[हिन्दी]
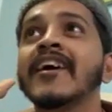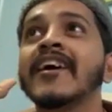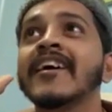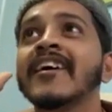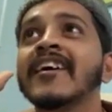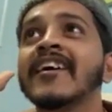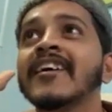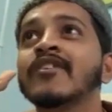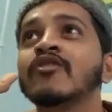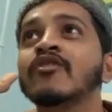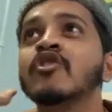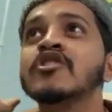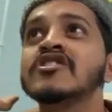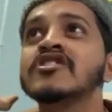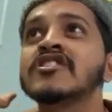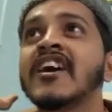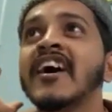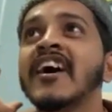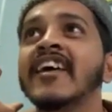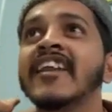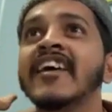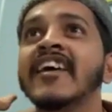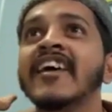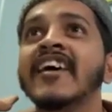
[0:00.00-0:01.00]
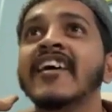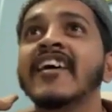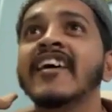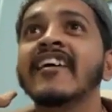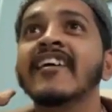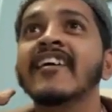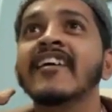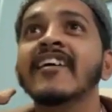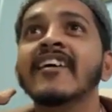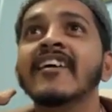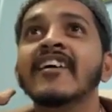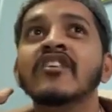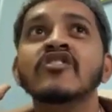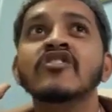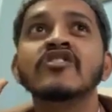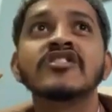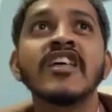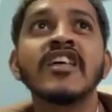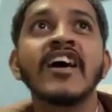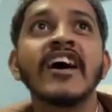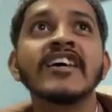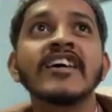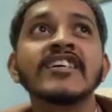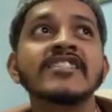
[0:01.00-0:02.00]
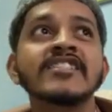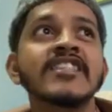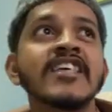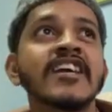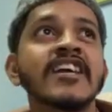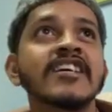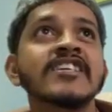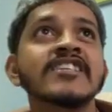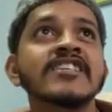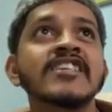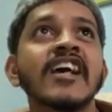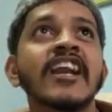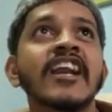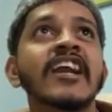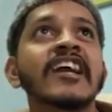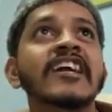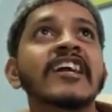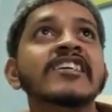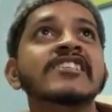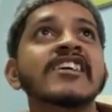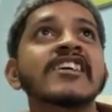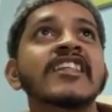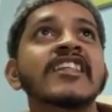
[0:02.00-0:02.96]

शेरा ना हमें गोश खाने उससे